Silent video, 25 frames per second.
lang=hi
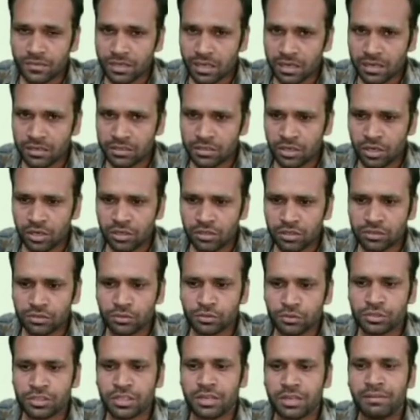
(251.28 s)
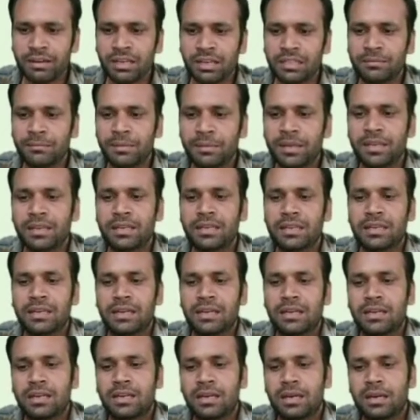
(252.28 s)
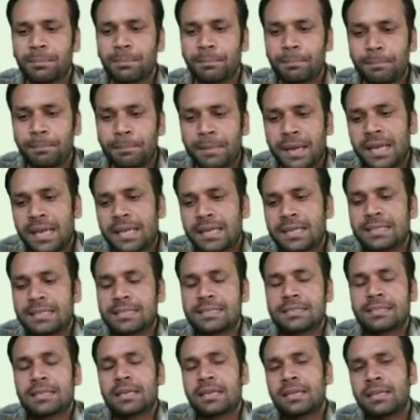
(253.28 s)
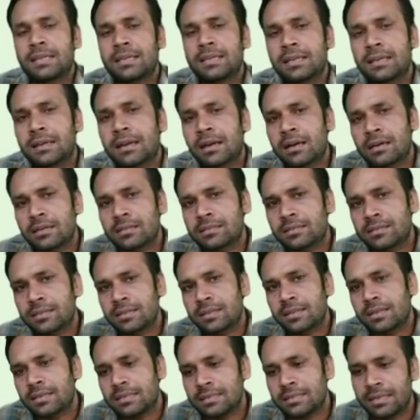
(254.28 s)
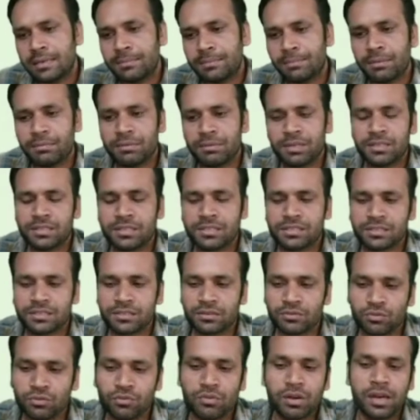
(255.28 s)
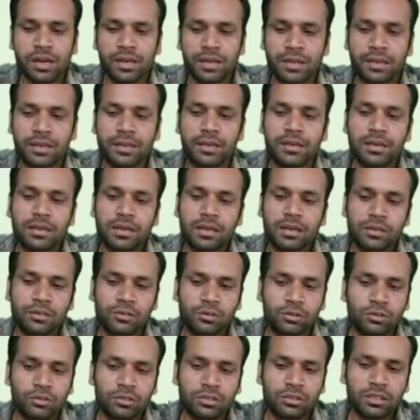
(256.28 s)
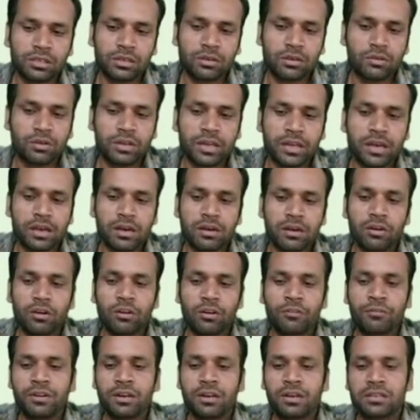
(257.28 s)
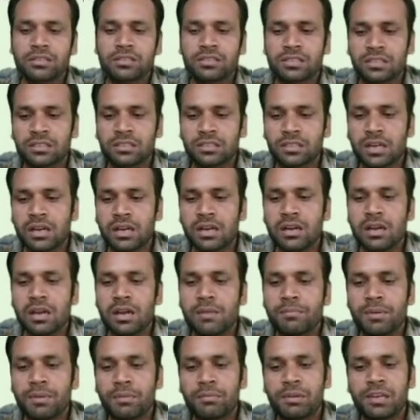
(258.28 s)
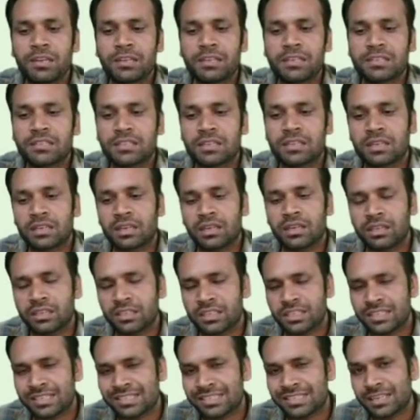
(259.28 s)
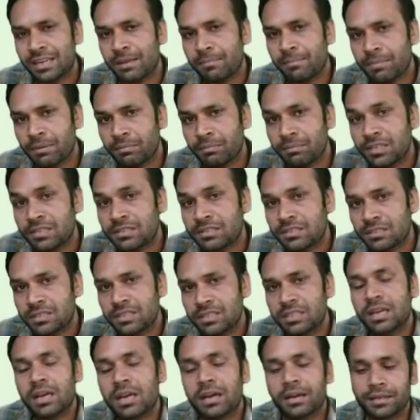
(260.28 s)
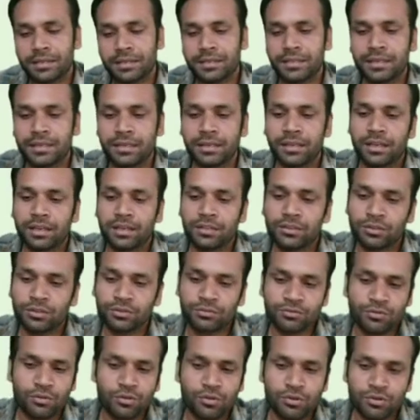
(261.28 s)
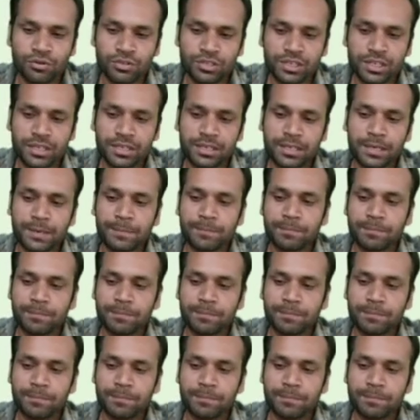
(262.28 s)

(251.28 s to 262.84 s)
डॉट उसके बाद में पैलेस यानी कि कहाँ से ये पब्लिकेशन हुआ है रोहतक हो गया और फिर अजंता पब्लिकेशन किसने पब्लिश किया है ये तो वो हो जाएगा